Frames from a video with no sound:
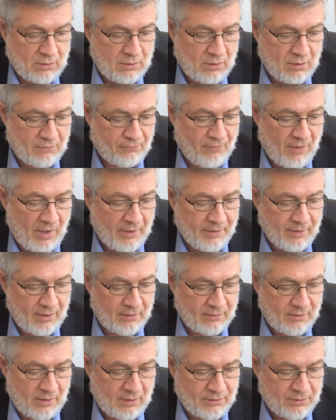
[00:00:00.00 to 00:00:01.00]
Киквар
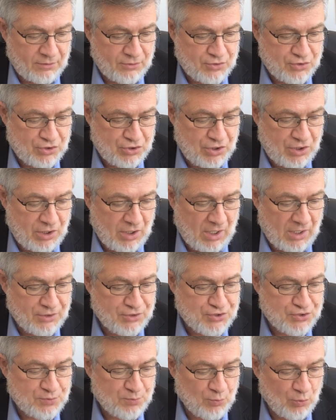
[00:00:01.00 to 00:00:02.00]
дата, ше
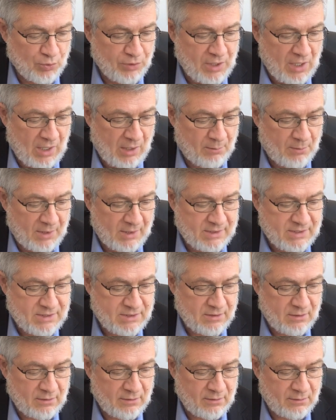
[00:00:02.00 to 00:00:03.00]
ацмут
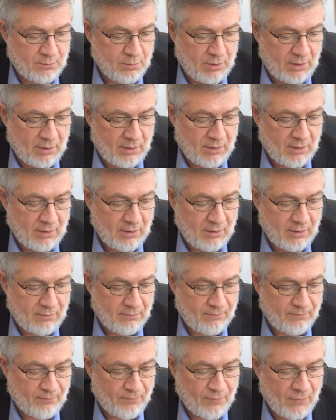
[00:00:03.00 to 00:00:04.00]
хамацил барах.
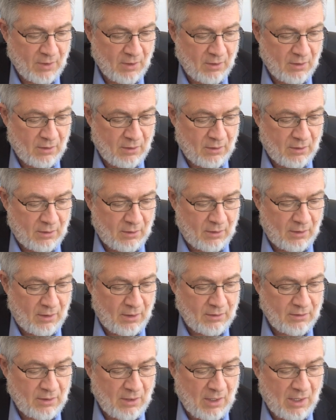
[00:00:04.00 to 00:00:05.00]

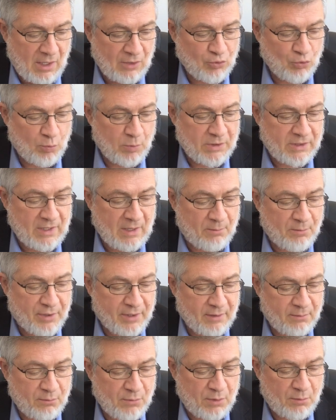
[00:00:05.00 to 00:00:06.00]
Эйн ану
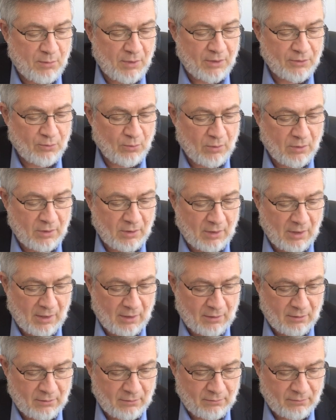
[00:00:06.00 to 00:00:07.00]
медабрим мимену
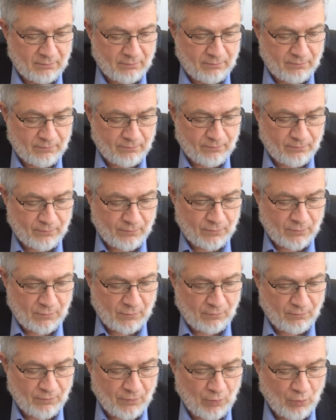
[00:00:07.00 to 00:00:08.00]
клал.
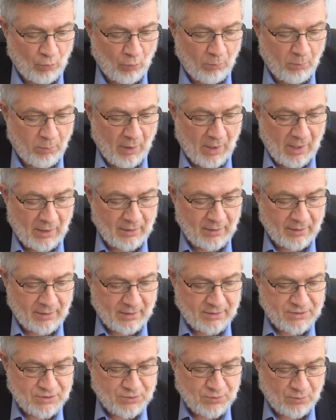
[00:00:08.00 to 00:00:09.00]
Веху бала
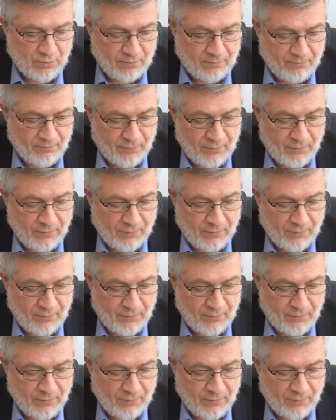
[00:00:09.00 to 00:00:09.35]
рацион.